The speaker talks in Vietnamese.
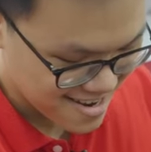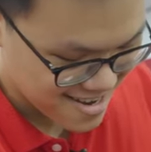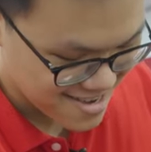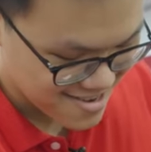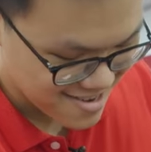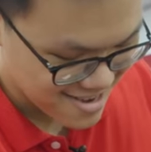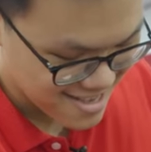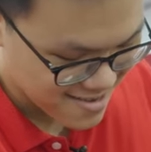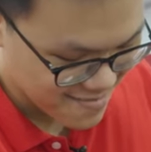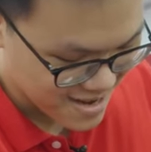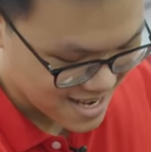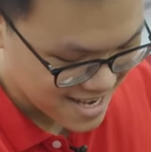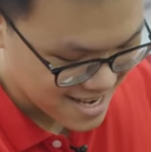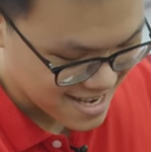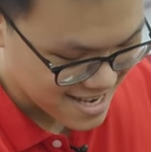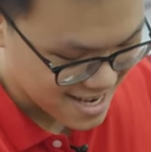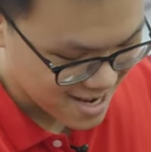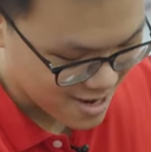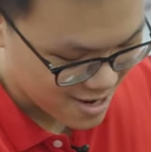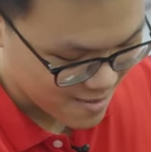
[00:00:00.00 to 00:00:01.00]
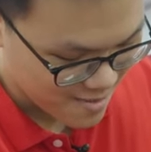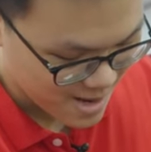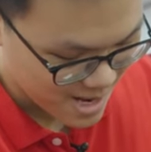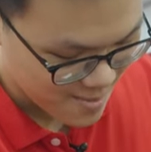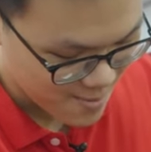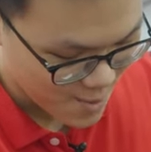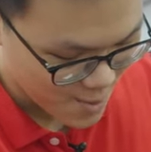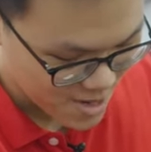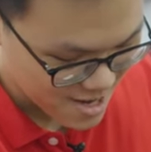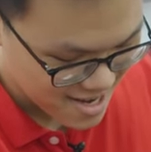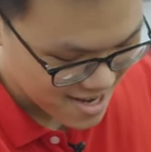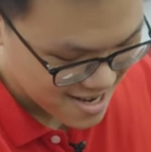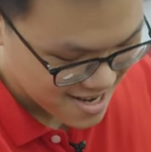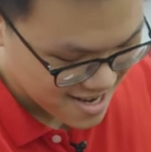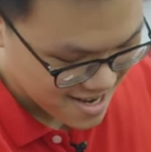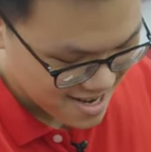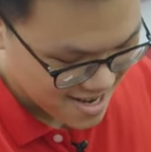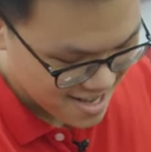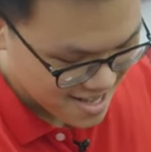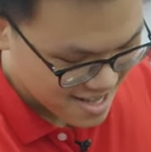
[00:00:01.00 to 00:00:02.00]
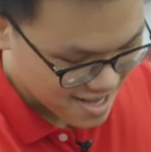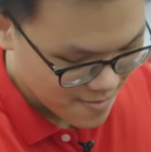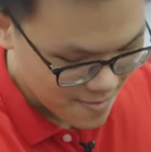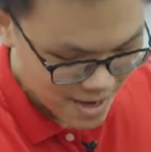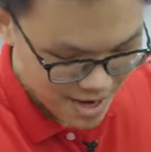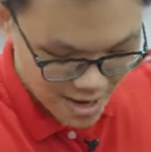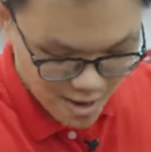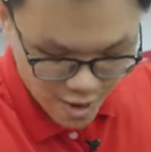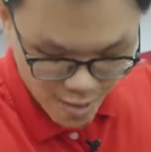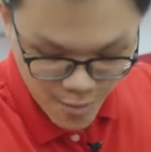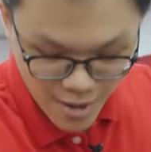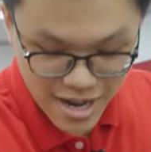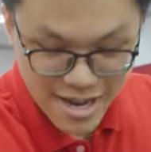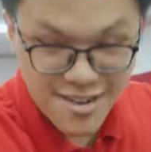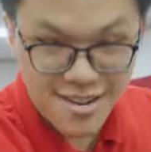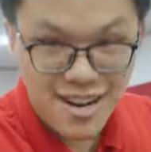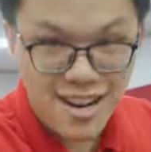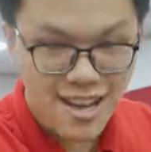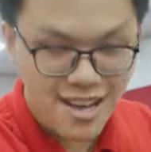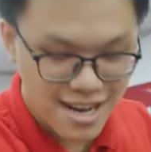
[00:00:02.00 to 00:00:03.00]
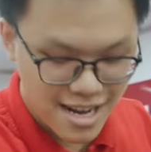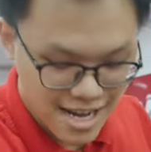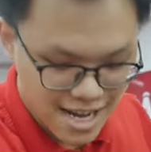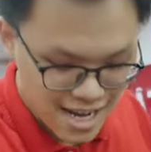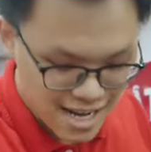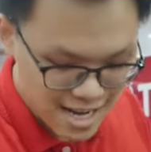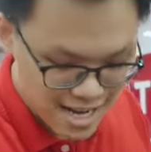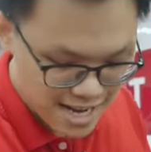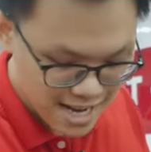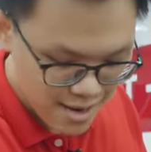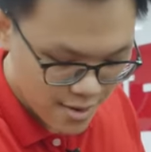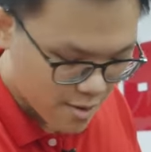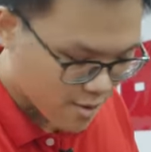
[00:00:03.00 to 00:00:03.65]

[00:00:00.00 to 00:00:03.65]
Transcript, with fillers: xoáy theo bất kỳ chiều nào mà anh muốn. Nhưng mà có một cái nữa là cái Lian Li này